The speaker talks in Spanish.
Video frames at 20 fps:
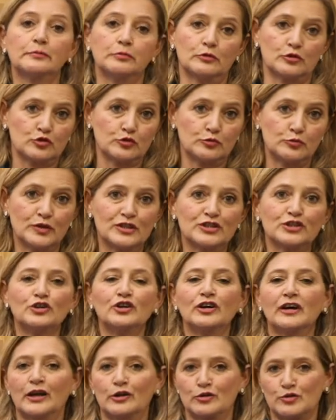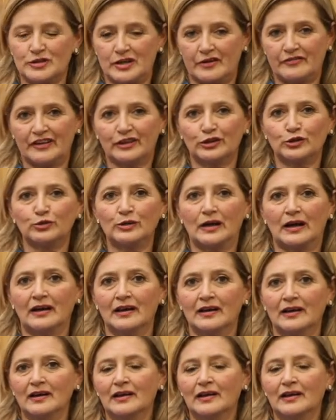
por supuesto, en nuestra factura.